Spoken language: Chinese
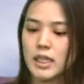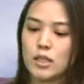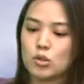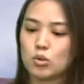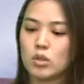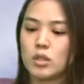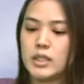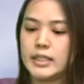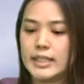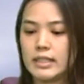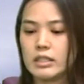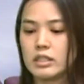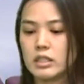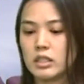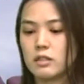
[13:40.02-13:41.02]
说像你说的
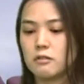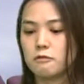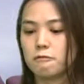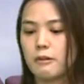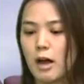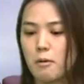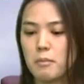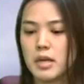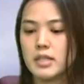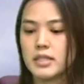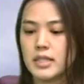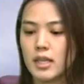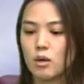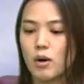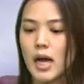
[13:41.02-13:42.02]
健身方
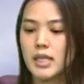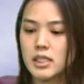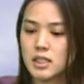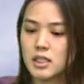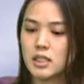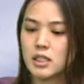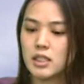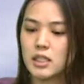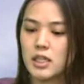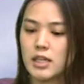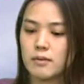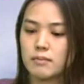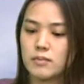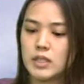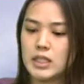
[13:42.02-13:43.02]
面这一块，它其实是
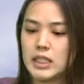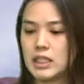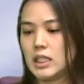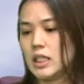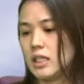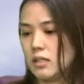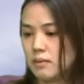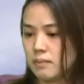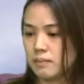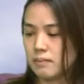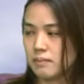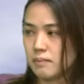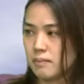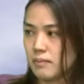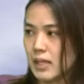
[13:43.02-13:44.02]
练肌力，
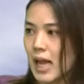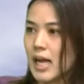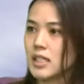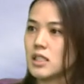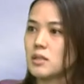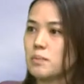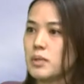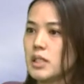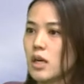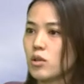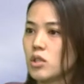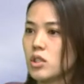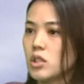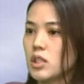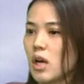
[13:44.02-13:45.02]
嗯，它是比
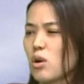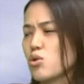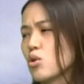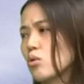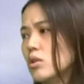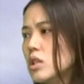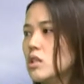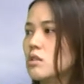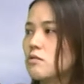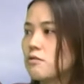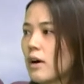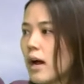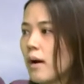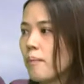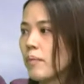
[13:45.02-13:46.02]
较是想要瘦体脂
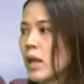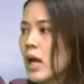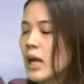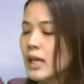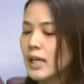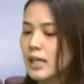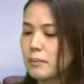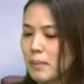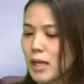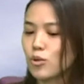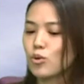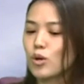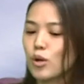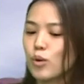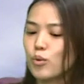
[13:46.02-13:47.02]
肪。对，那
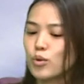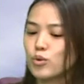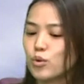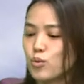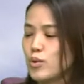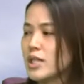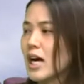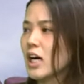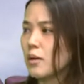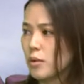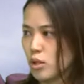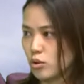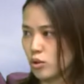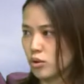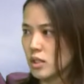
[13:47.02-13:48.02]
蛮多人会问说瑜伽可
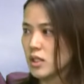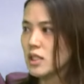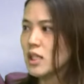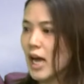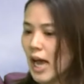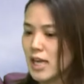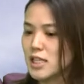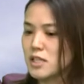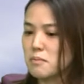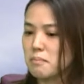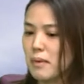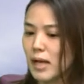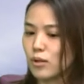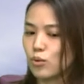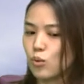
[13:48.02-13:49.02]
不可以瘦身？这个还是
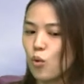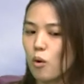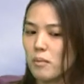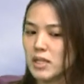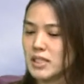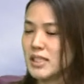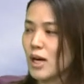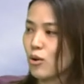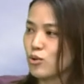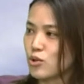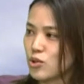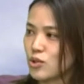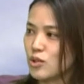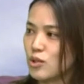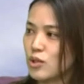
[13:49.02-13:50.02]
蛮多我们教
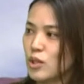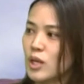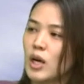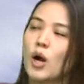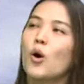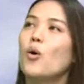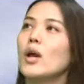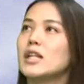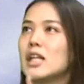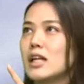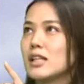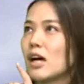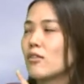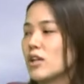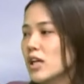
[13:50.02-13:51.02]
室会
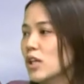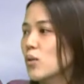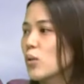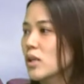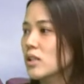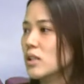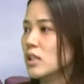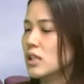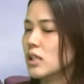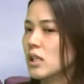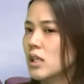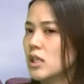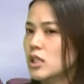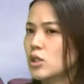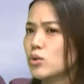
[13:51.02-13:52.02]
听到的一个问题。
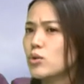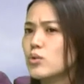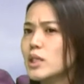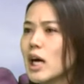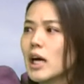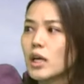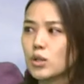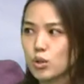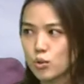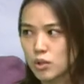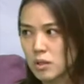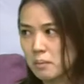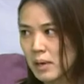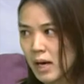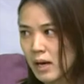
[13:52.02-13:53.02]
请问瑜伽可以
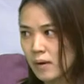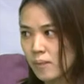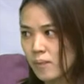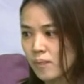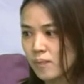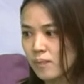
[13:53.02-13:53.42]
瘦身吗？